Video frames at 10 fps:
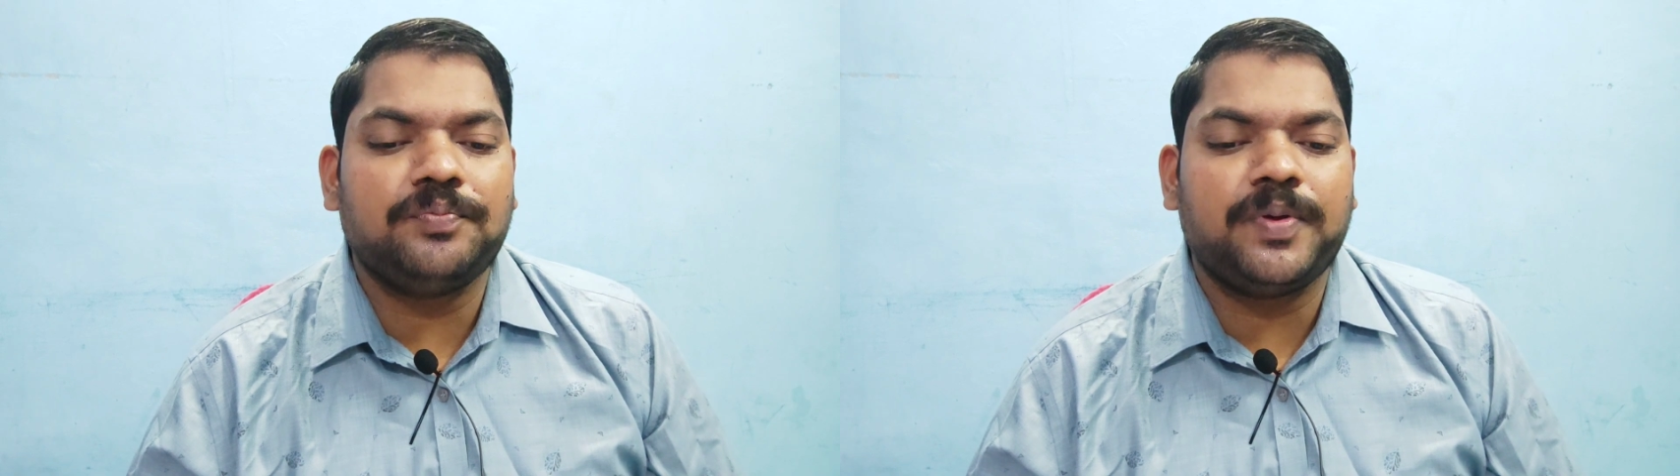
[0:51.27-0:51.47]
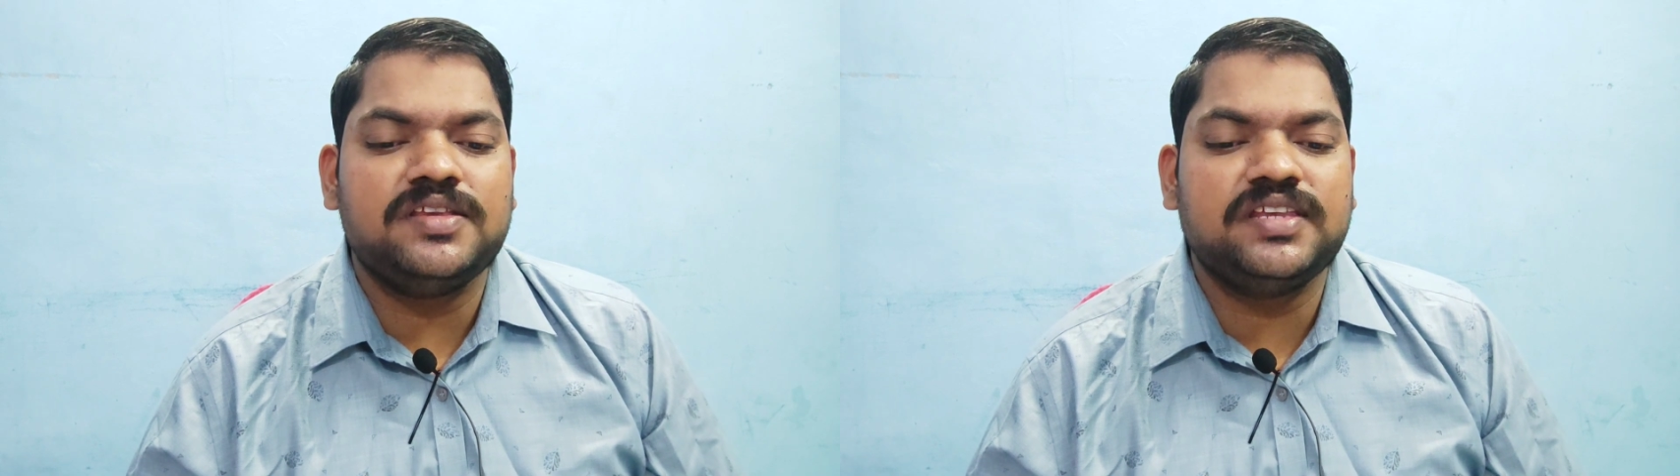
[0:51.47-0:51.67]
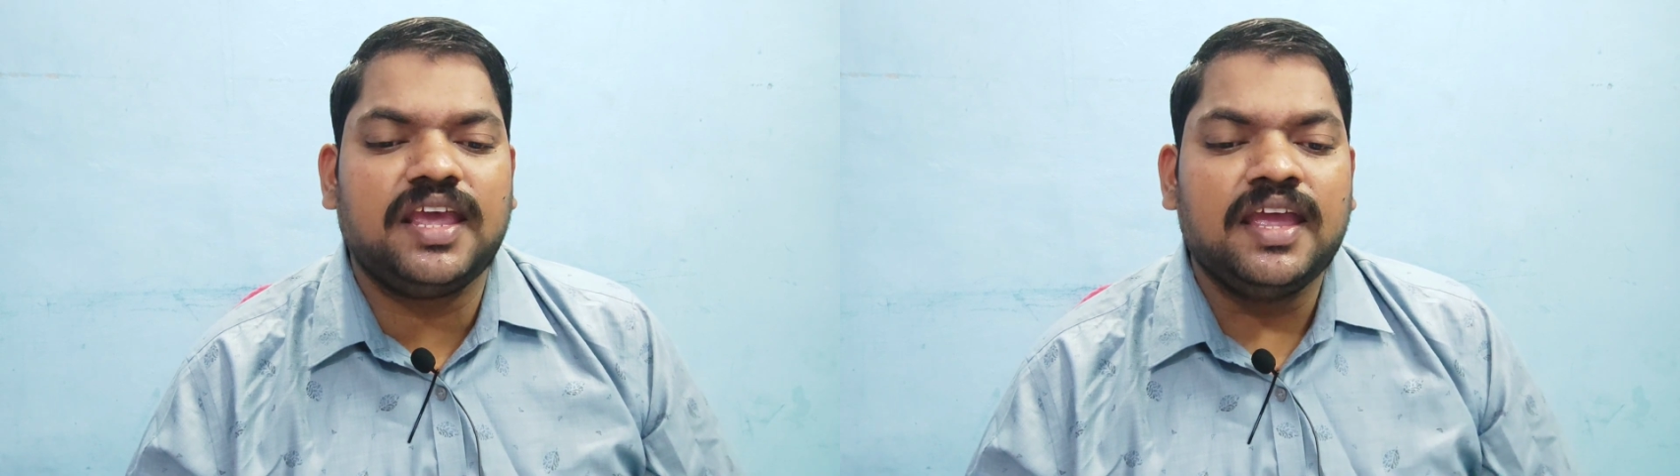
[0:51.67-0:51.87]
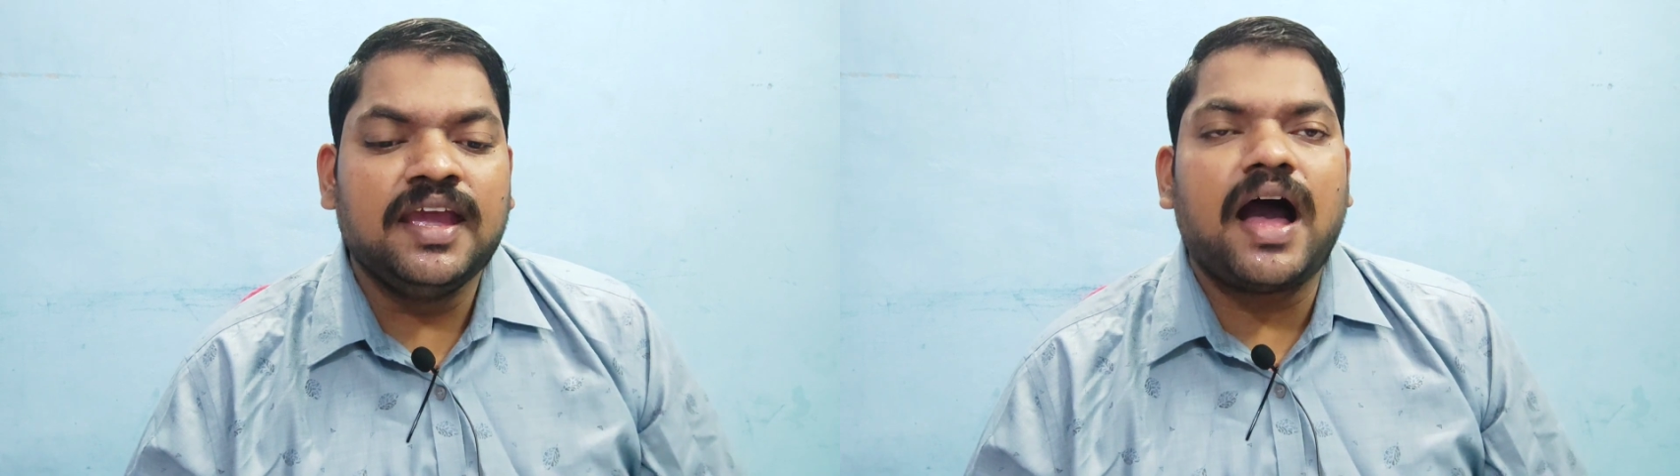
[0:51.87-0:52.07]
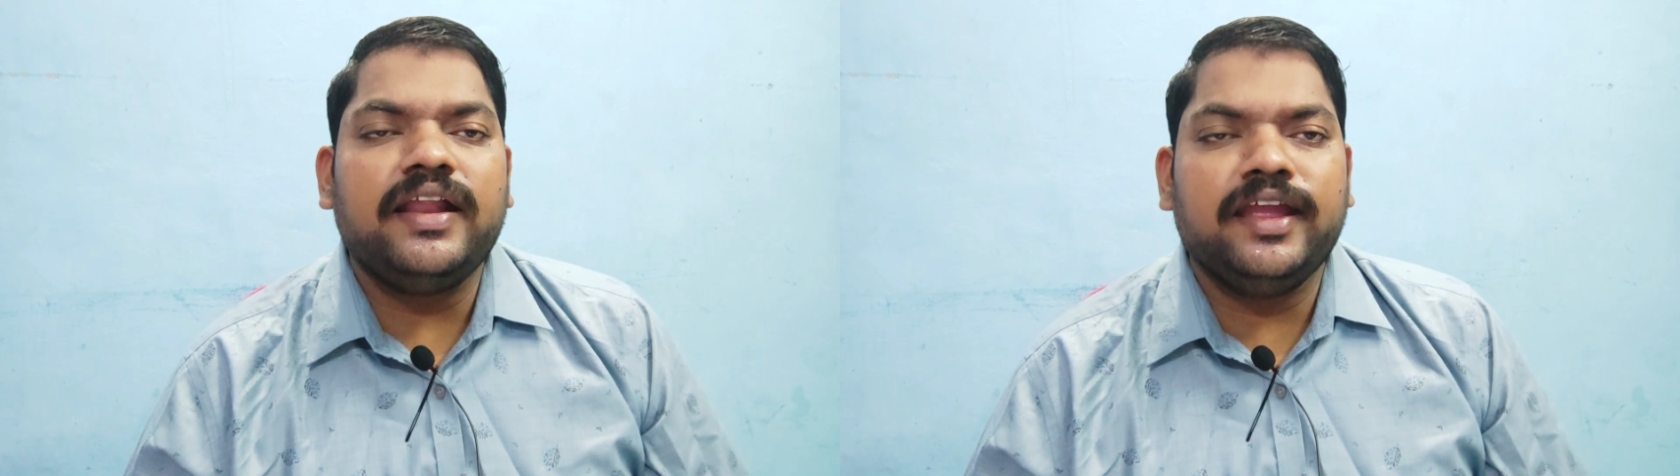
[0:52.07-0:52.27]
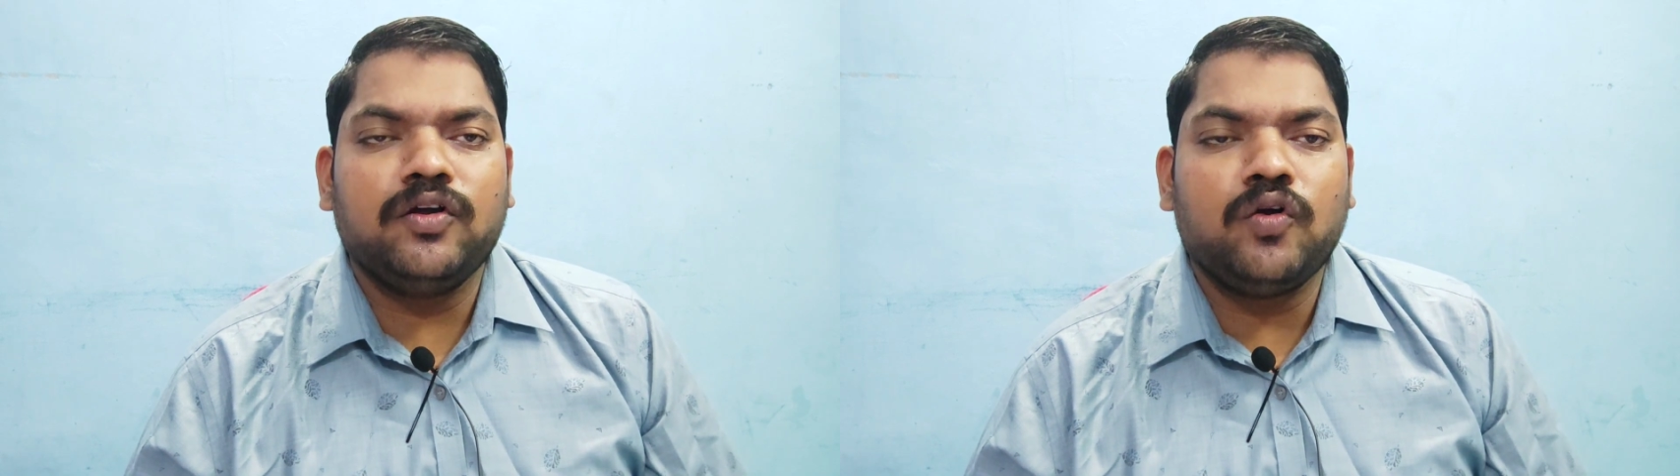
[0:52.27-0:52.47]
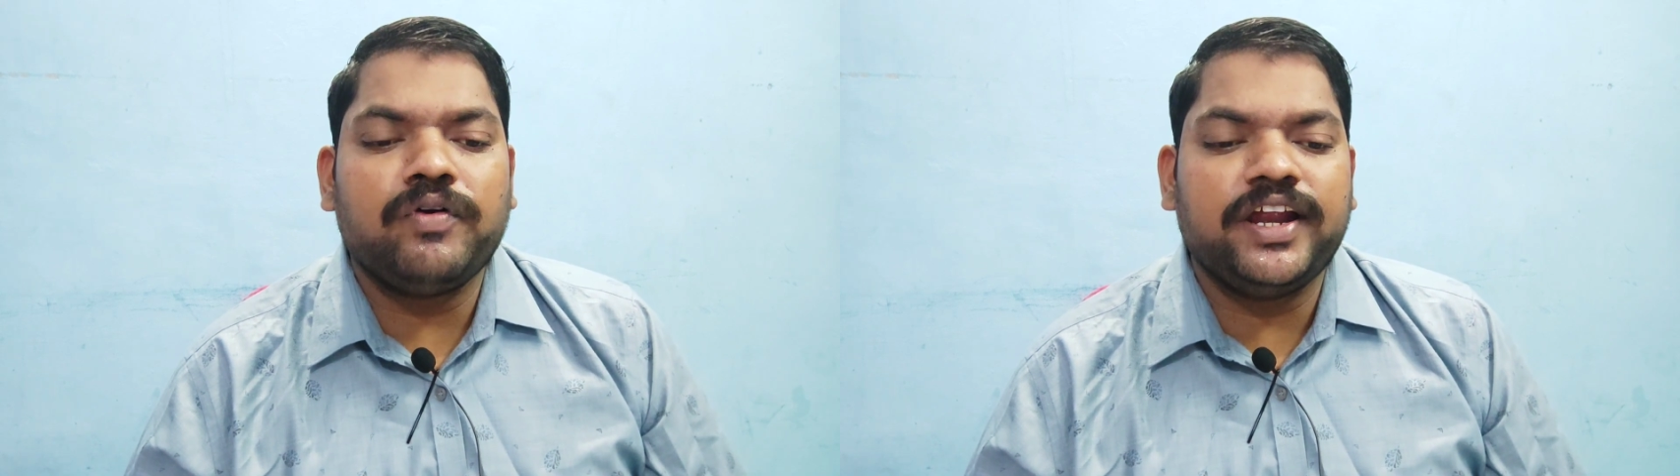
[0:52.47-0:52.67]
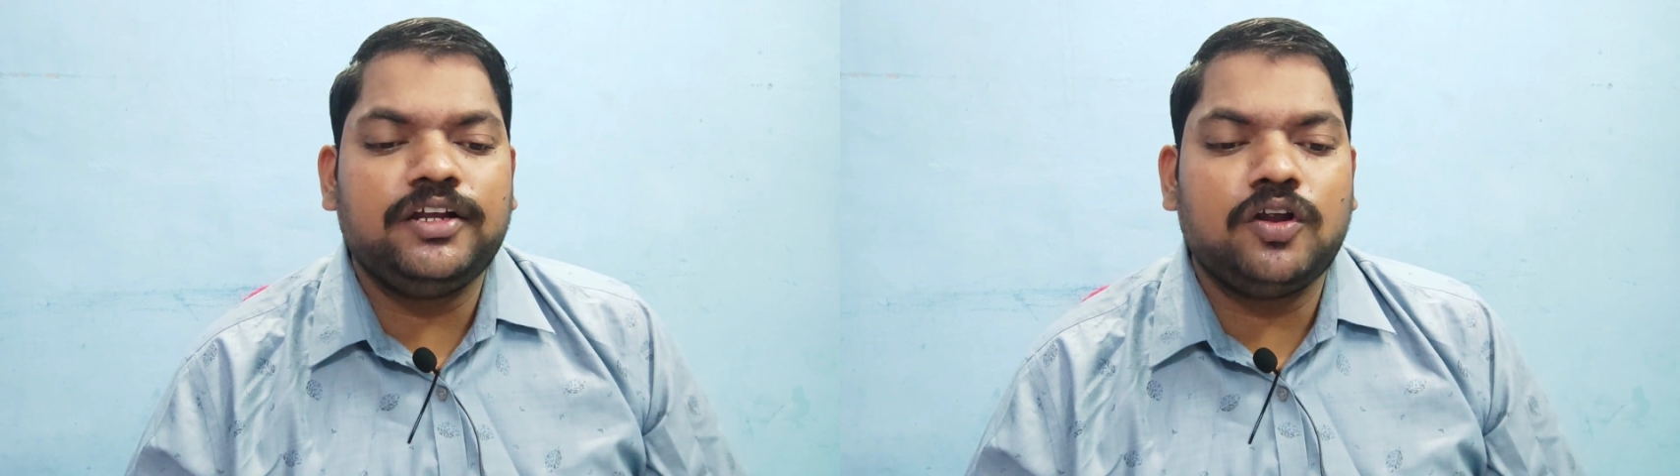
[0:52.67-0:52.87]
చెప్పేసి కానీ
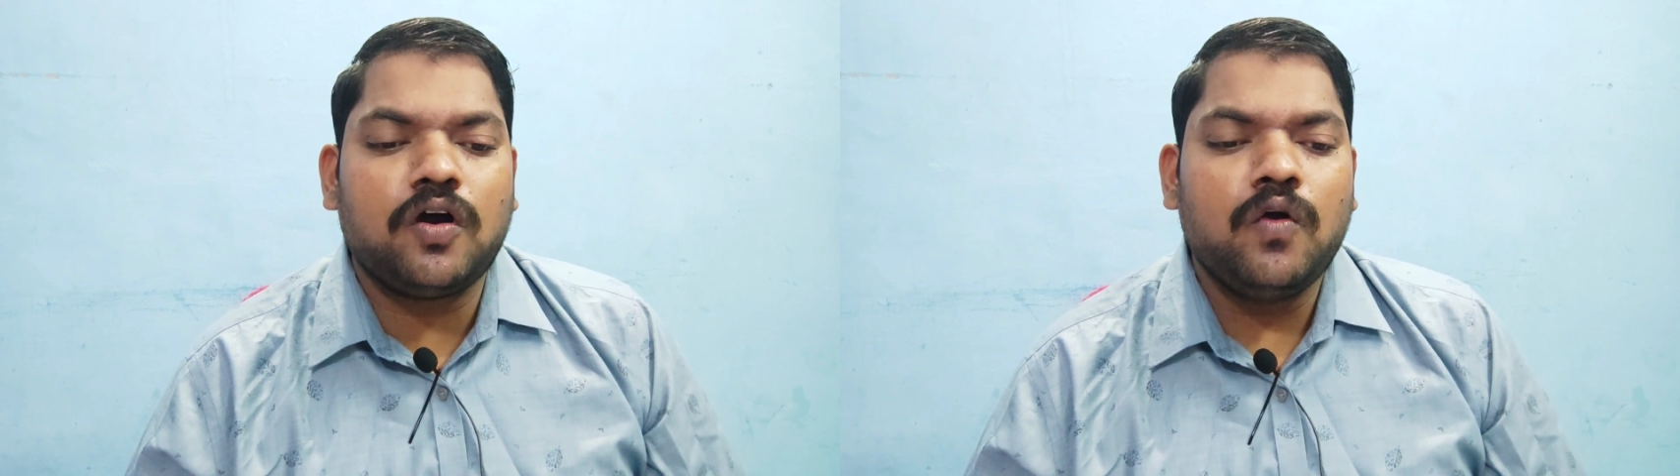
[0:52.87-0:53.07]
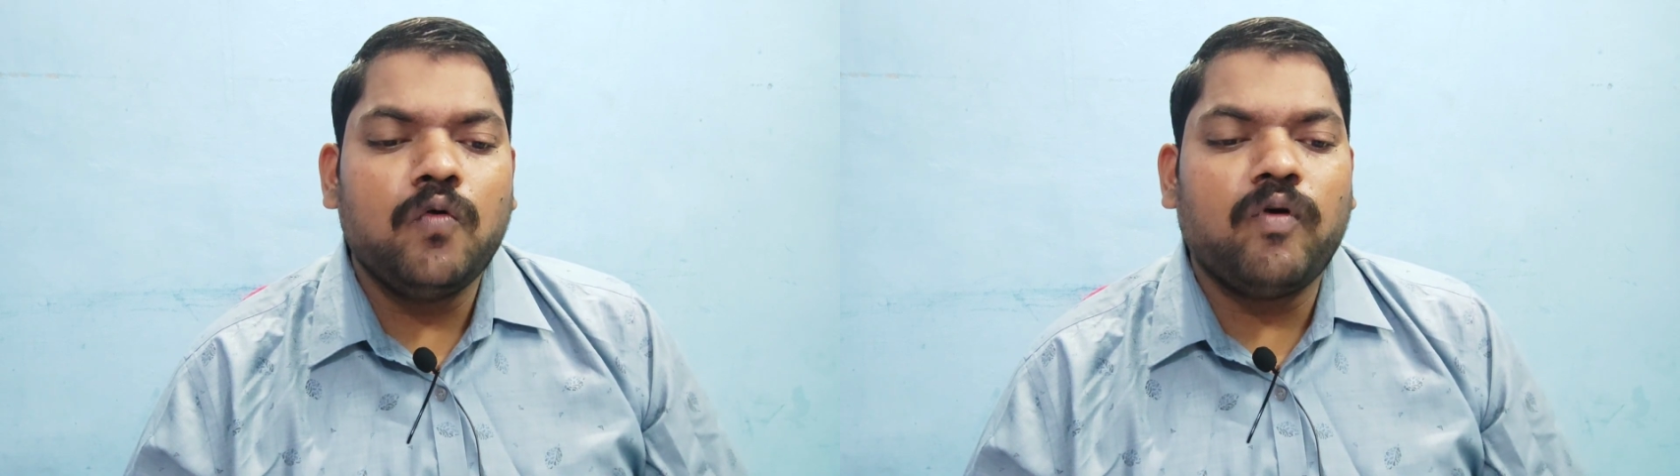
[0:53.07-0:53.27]
కువైట్ లో